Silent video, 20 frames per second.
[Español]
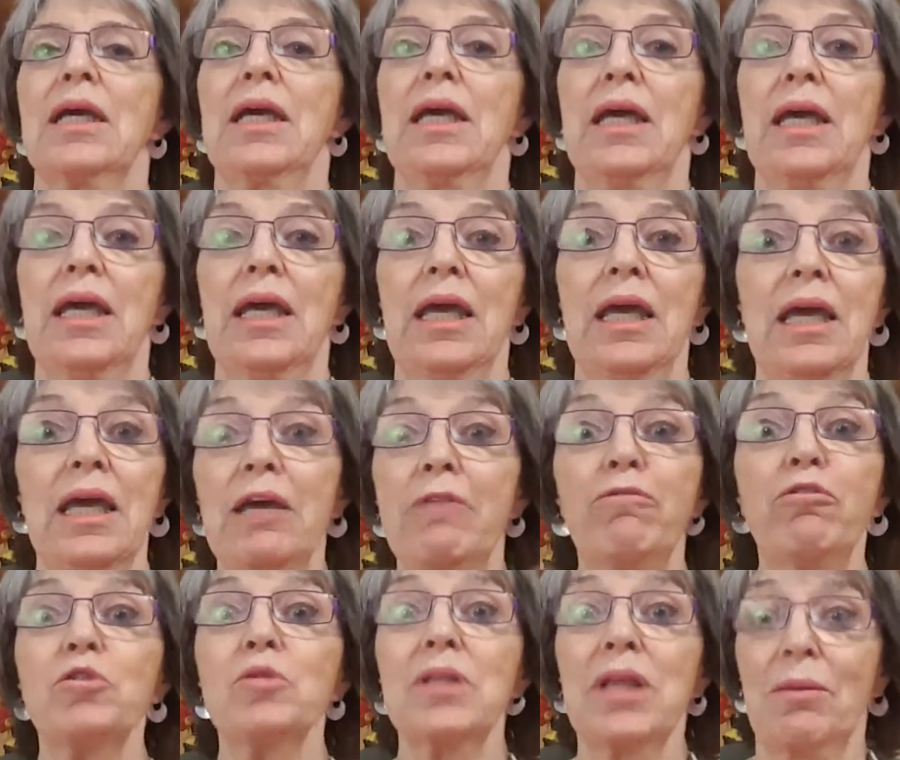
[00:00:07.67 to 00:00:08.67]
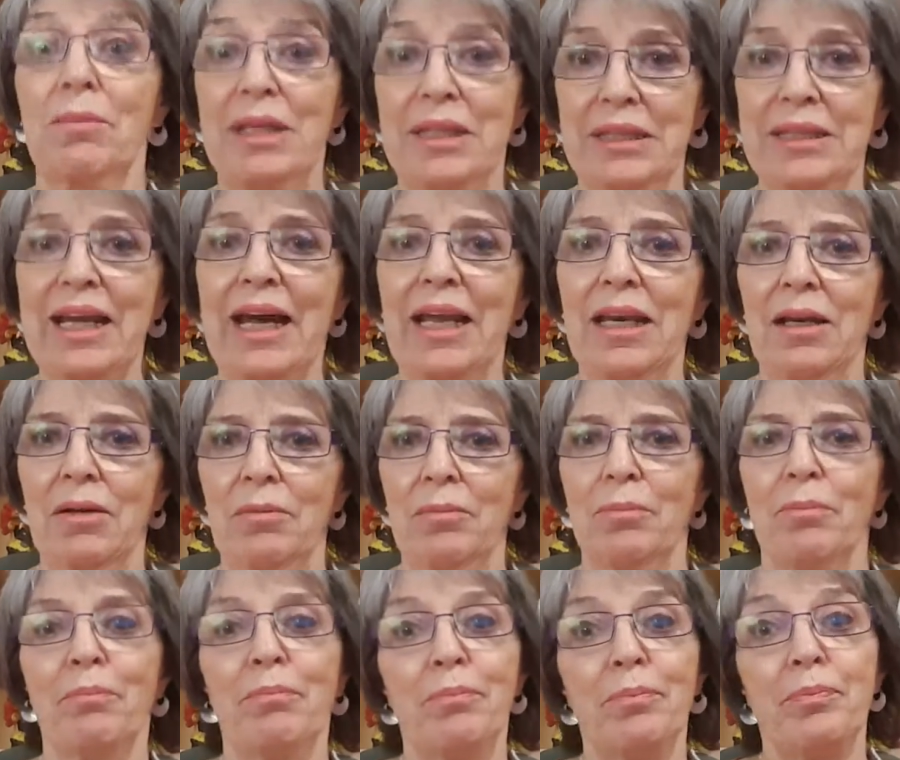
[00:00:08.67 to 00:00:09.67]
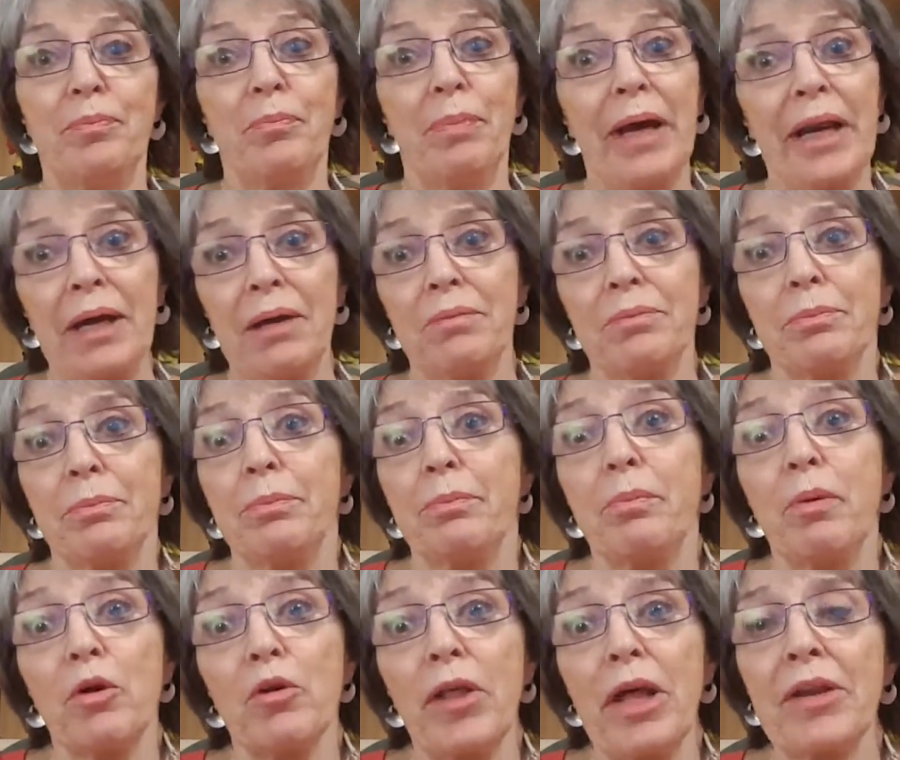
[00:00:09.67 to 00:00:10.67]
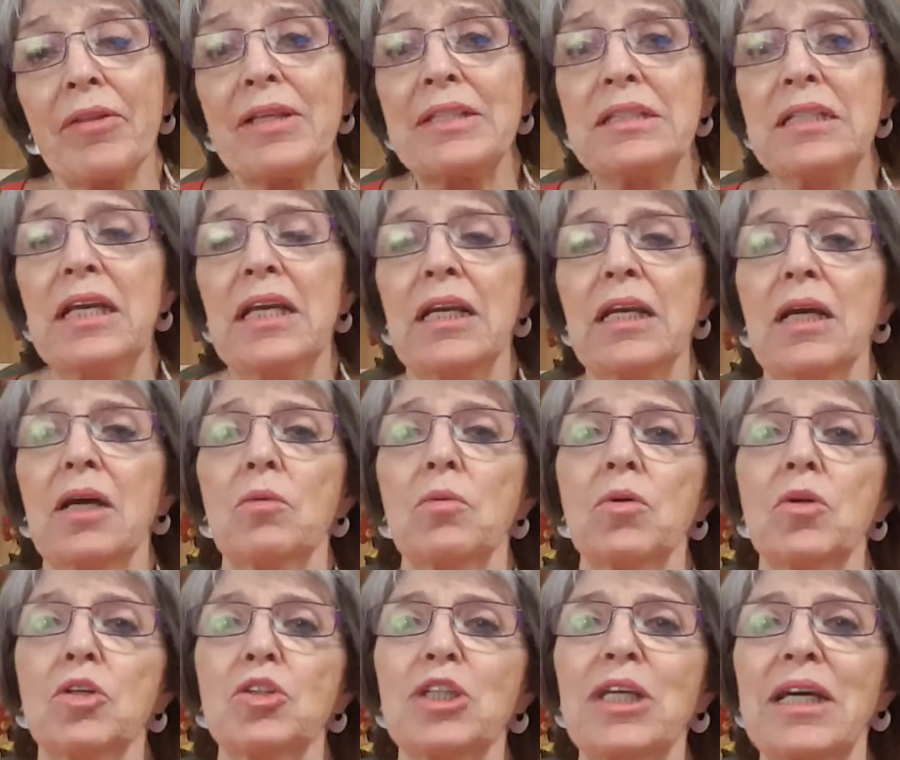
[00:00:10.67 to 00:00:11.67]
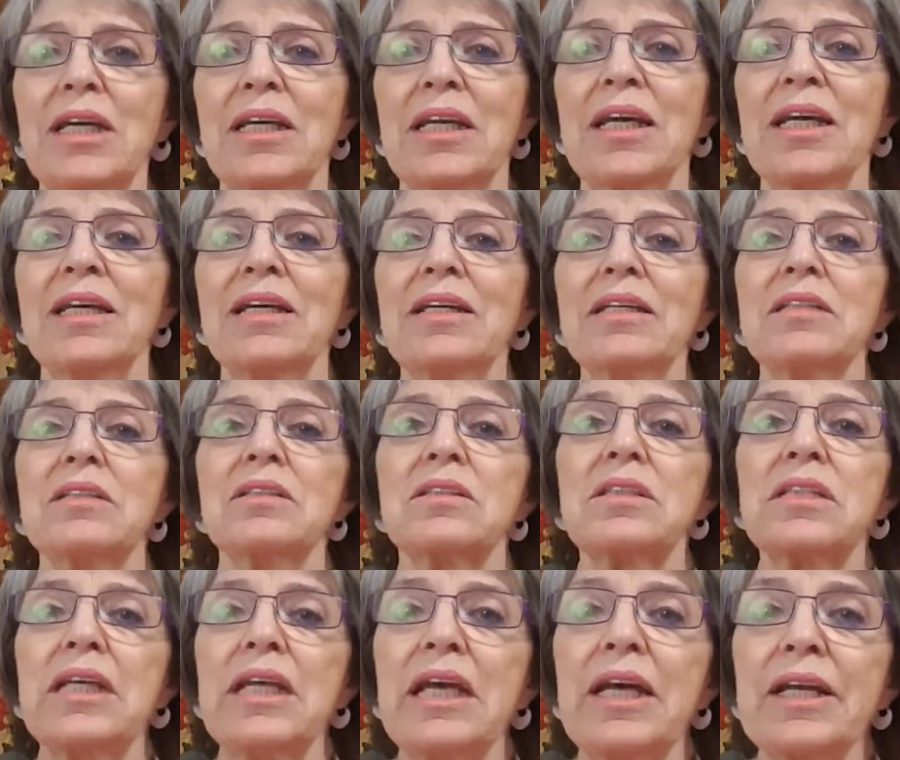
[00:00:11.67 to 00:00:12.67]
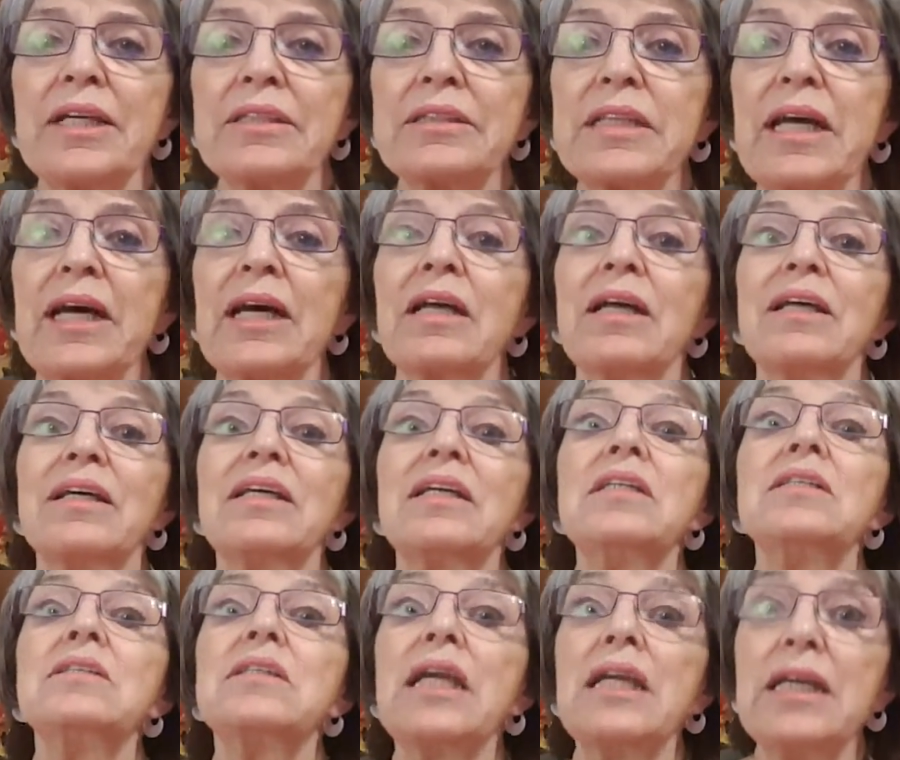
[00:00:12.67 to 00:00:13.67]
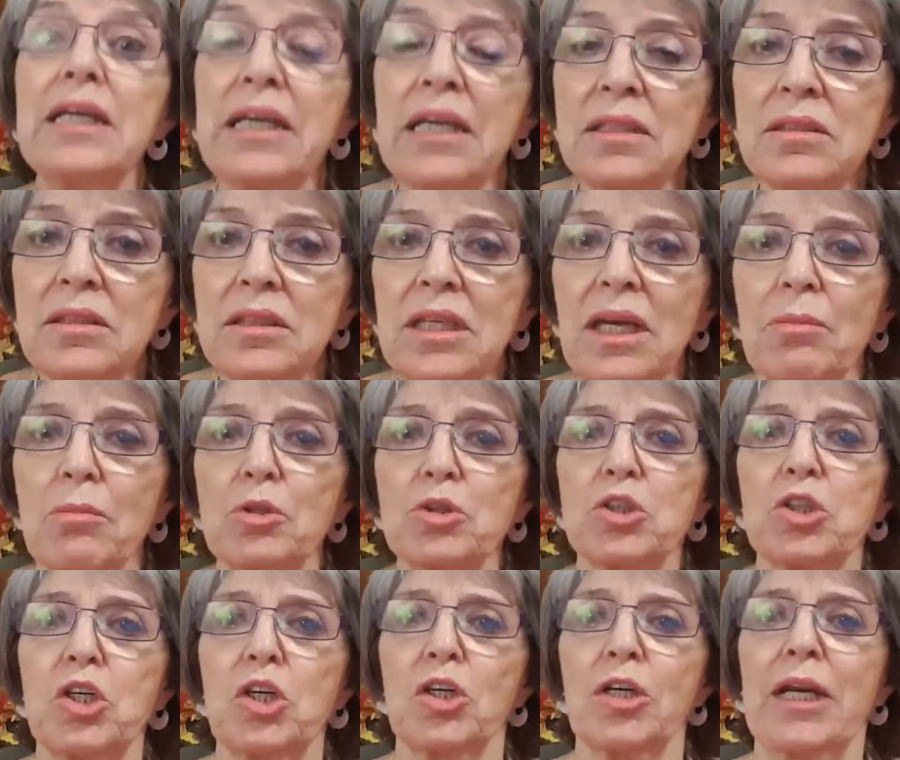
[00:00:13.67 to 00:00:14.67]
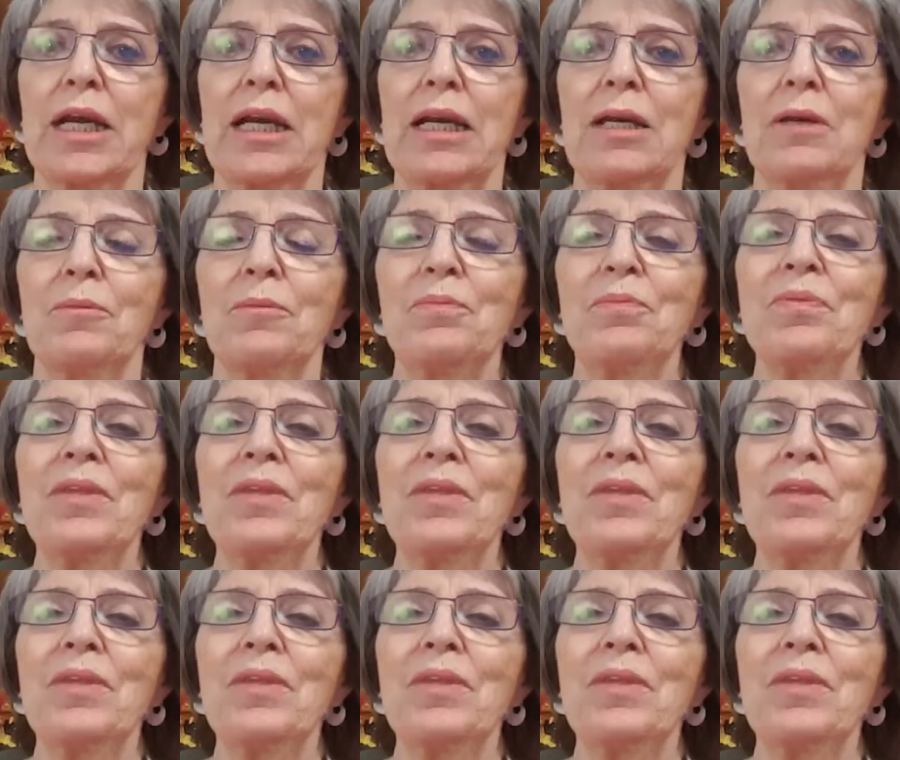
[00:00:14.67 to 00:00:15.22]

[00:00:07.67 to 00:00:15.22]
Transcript: eh, es fundamental para poder decir que uno tiene cierta inteligencia emocional.